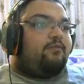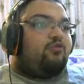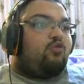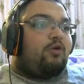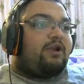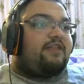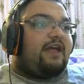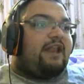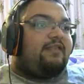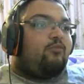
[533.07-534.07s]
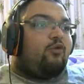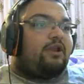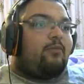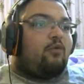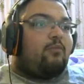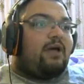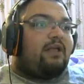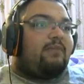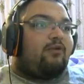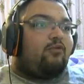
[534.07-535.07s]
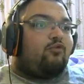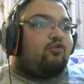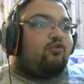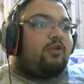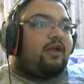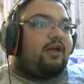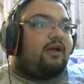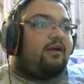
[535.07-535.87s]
Çok rezaletim bu arada bomba atmak konusunda ya.